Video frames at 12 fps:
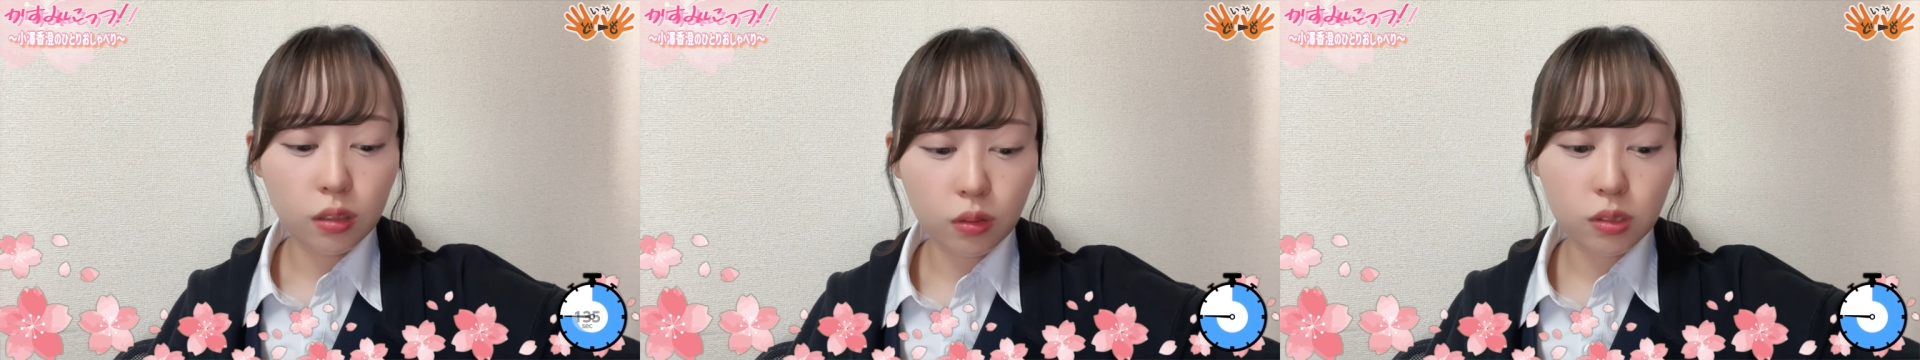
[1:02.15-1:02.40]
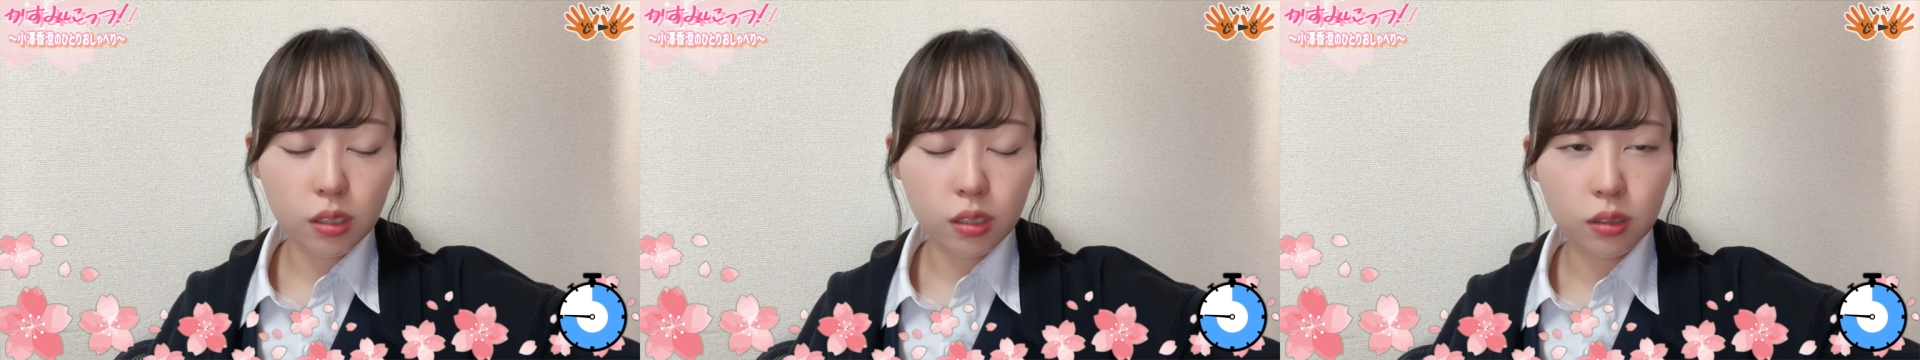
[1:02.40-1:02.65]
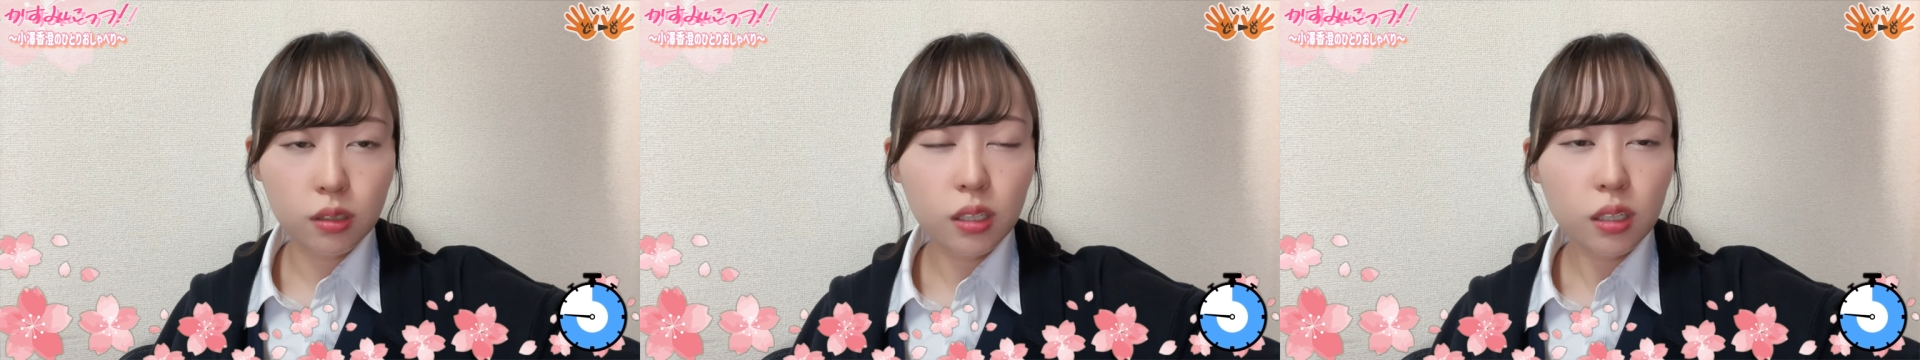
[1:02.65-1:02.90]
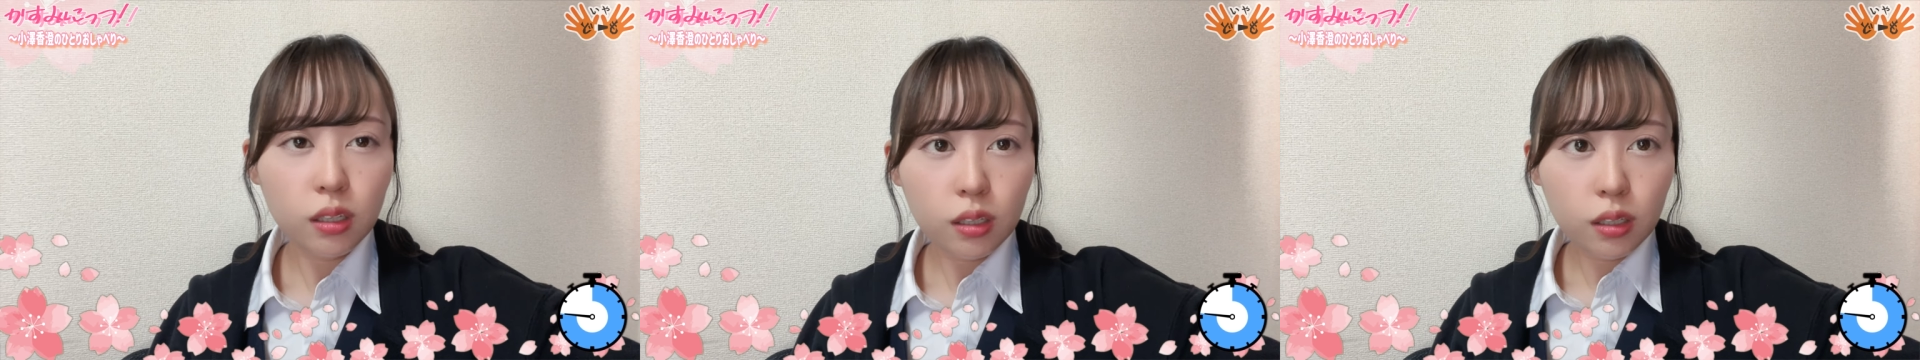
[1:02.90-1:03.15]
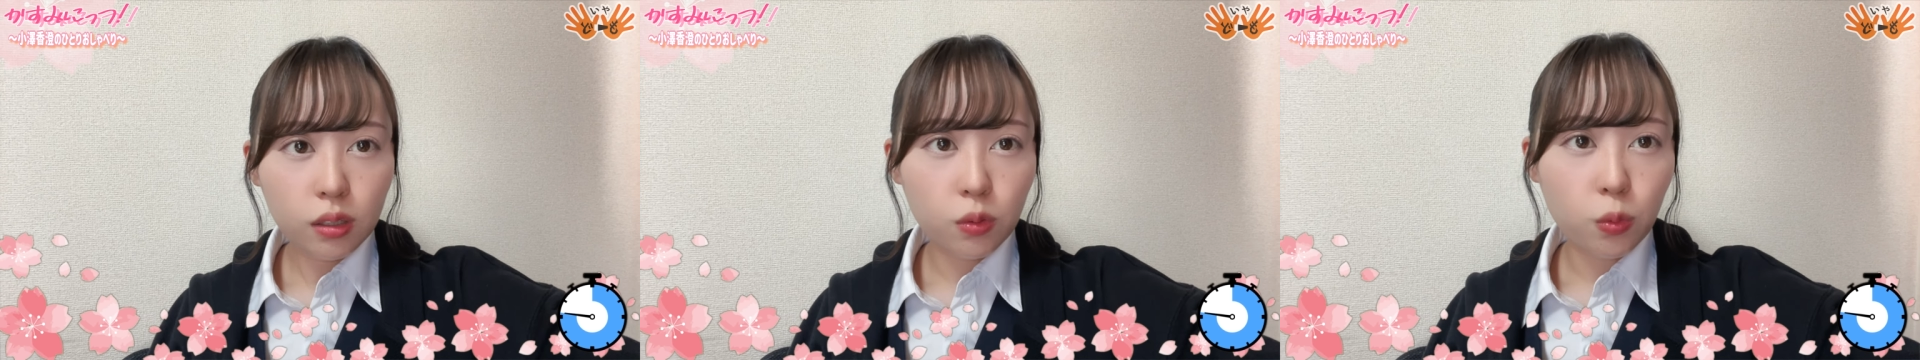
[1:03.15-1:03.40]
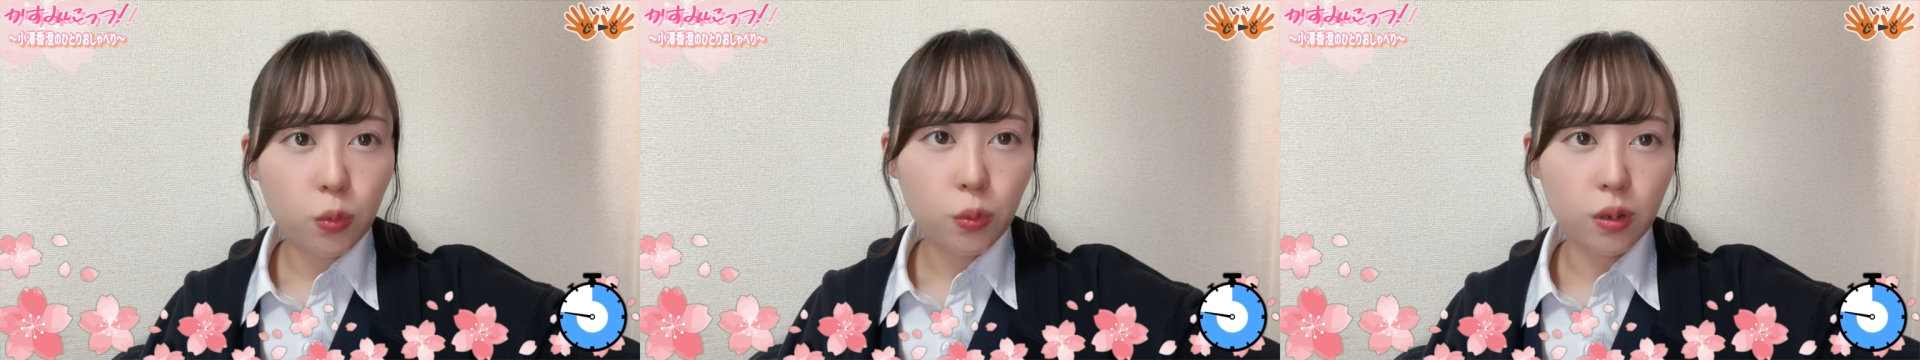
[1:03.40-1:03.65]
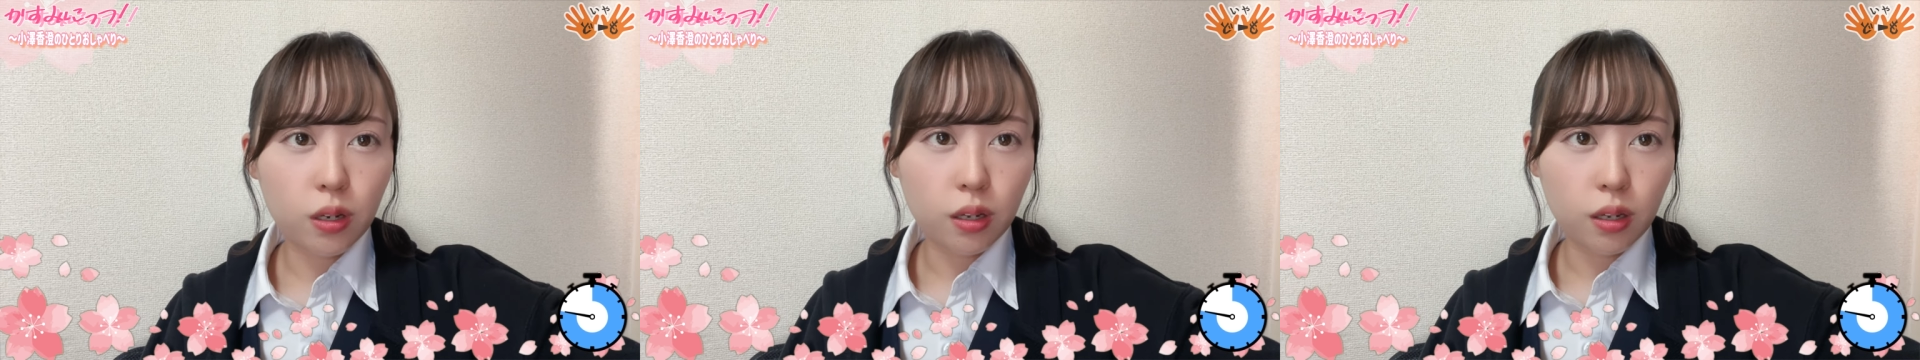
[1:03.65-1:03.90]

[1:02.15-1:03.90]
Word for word: たくさんお声か